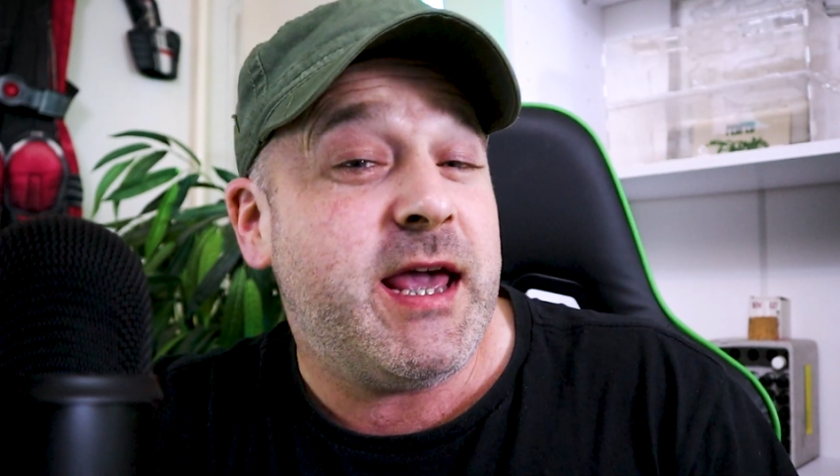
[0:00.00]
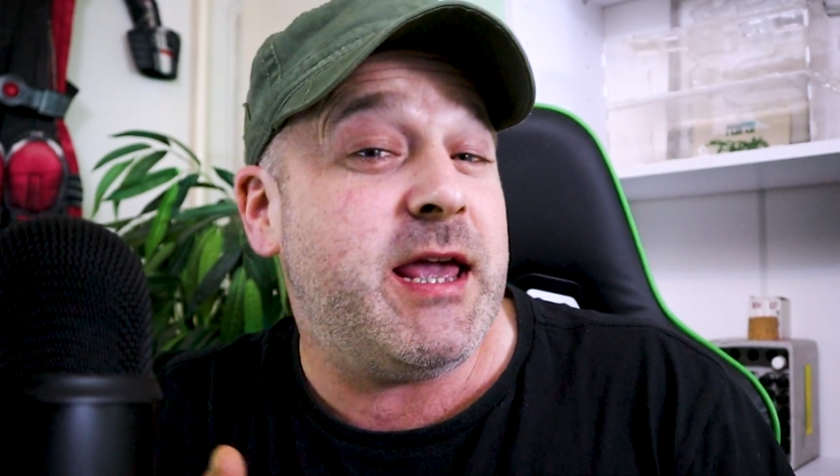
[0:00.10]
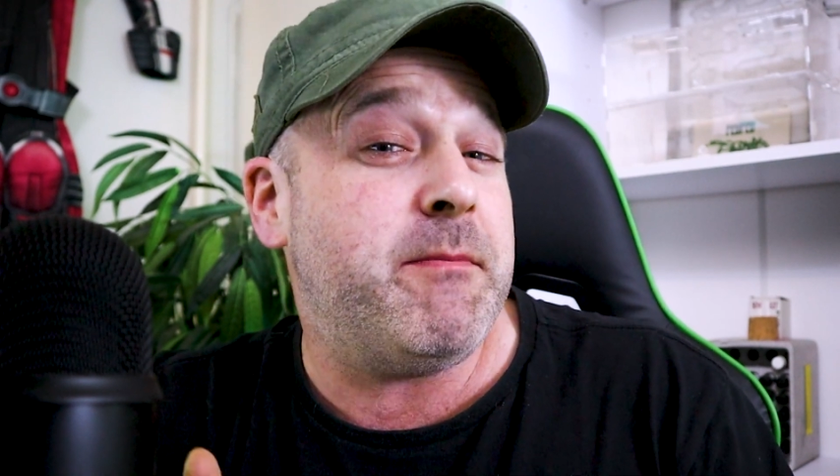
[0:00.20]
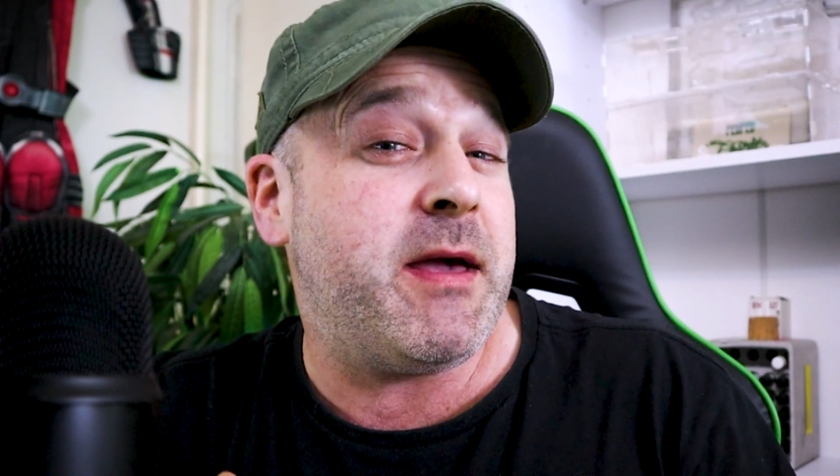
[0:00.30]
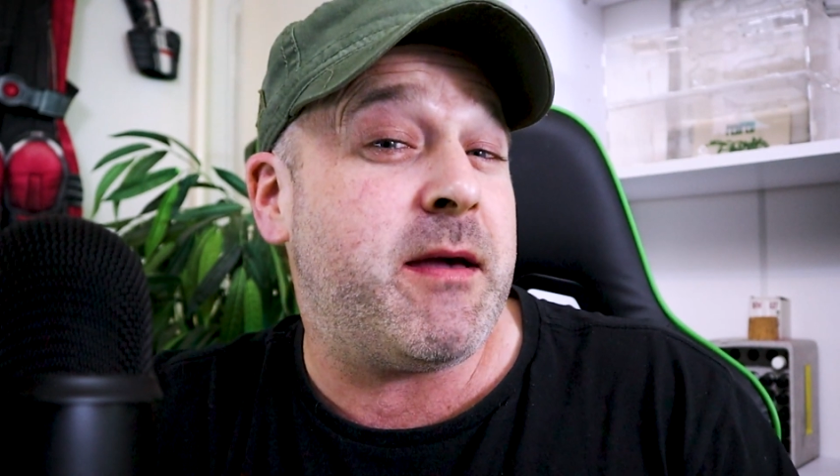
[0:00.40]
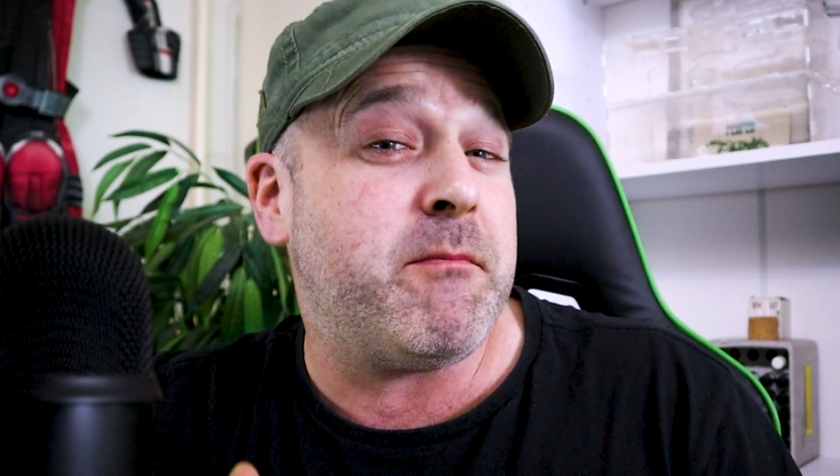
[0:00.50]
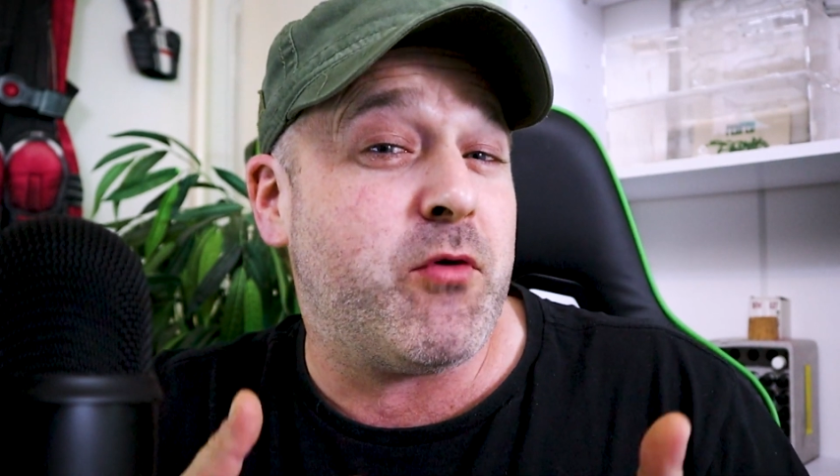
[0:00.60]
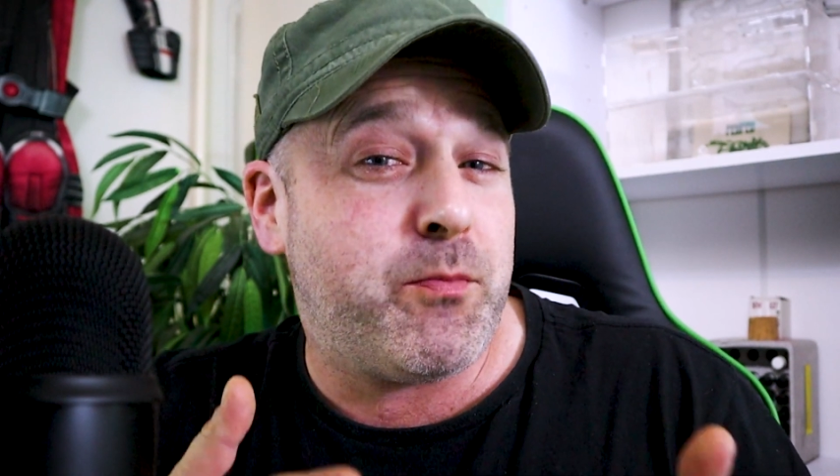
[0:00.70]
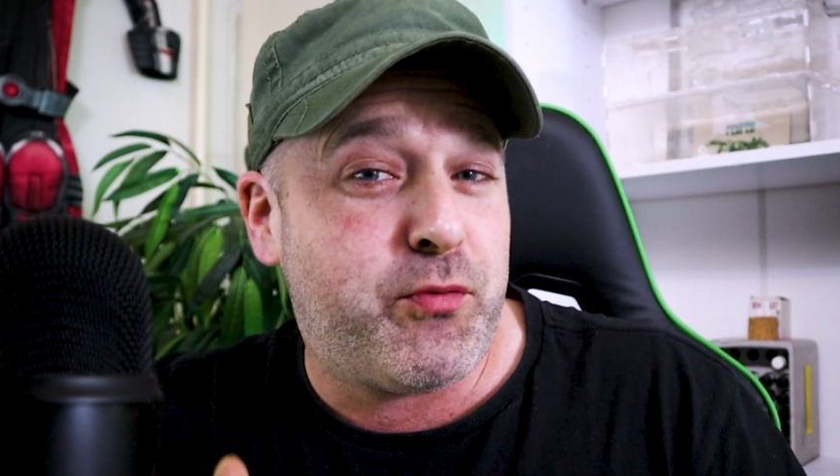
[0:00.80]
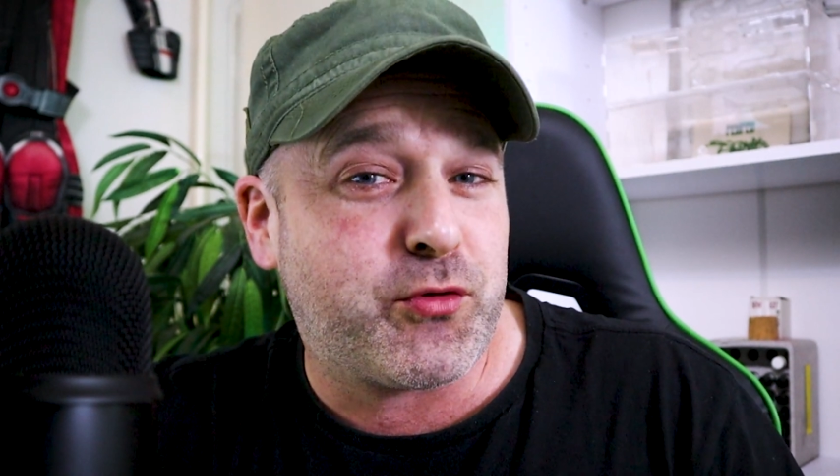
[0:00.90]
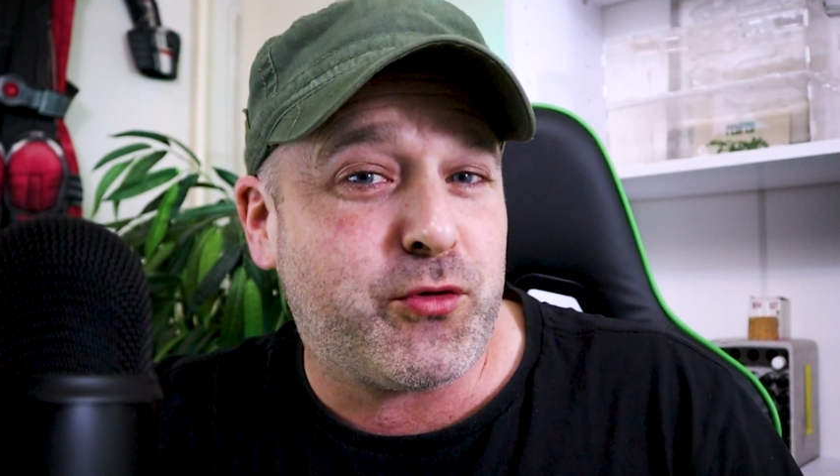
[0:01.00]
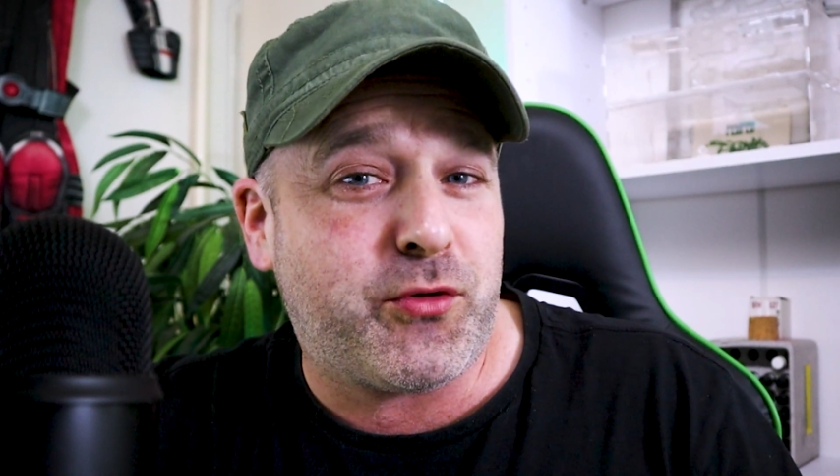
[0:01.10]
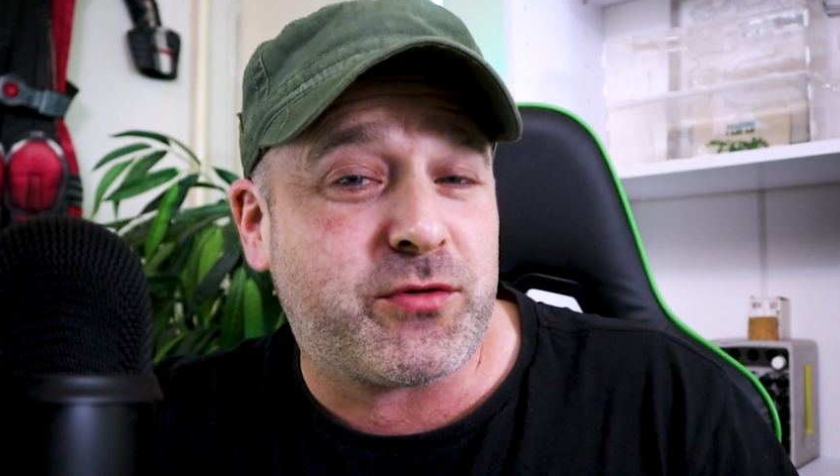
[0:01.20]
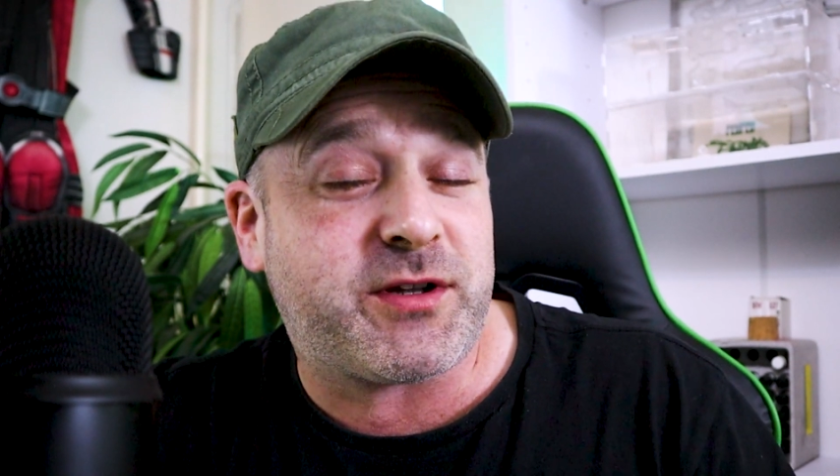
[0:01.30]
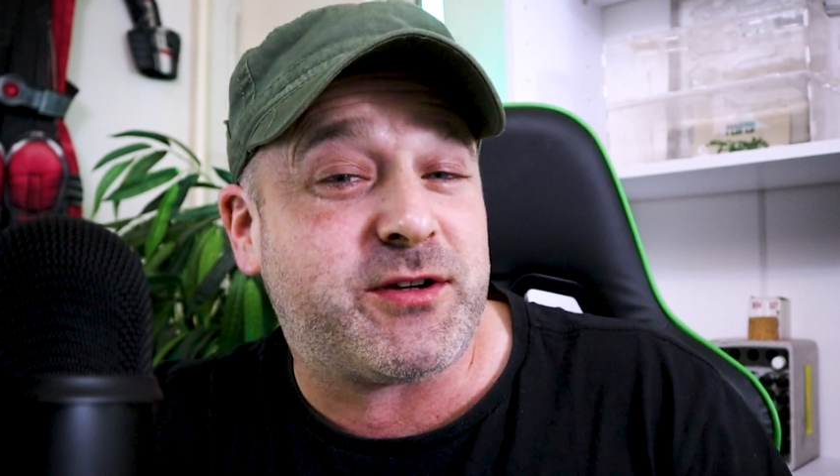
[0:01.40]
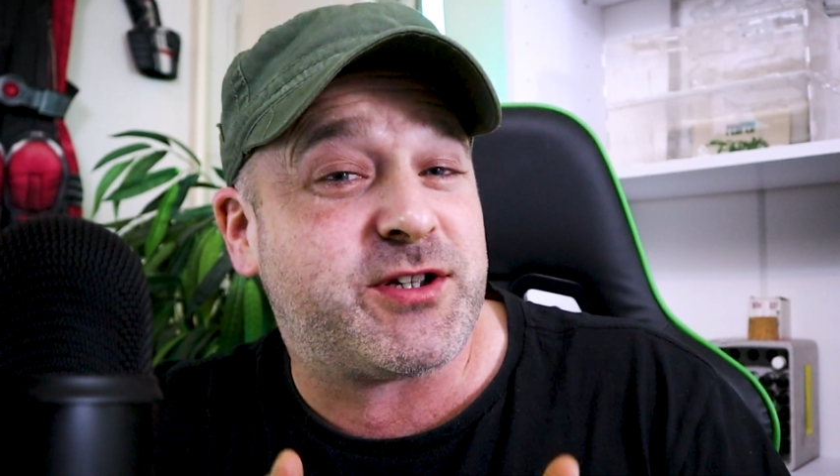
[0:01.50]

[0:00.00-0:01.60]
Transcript: et même pour d'autres